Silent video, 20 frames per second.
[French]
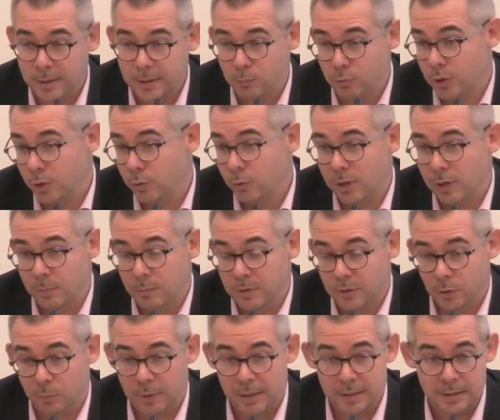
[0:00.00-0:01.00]
Et puis il y a eu la mise
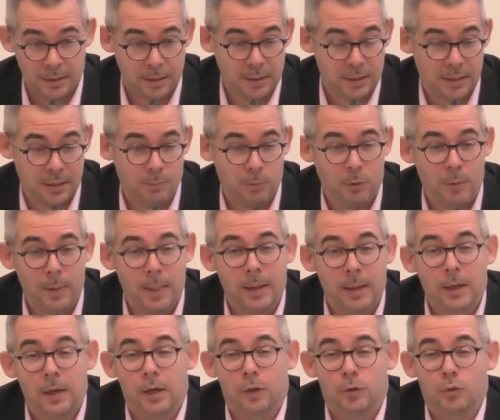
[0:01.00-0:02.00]
en place récemment
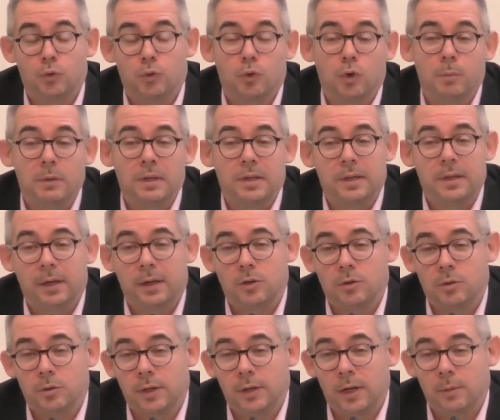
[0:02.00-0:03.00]
du comité
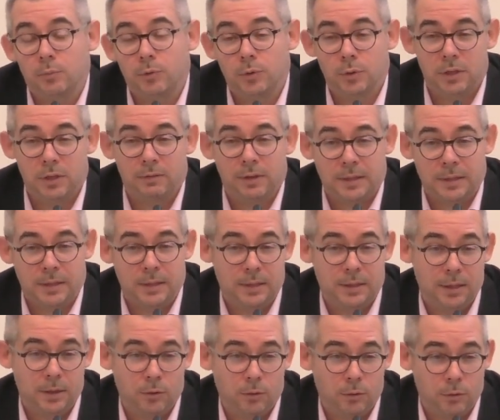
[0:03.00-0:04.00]
régional
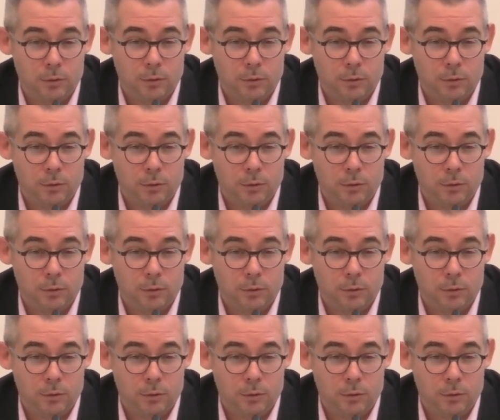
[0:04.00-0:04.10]
biodiversité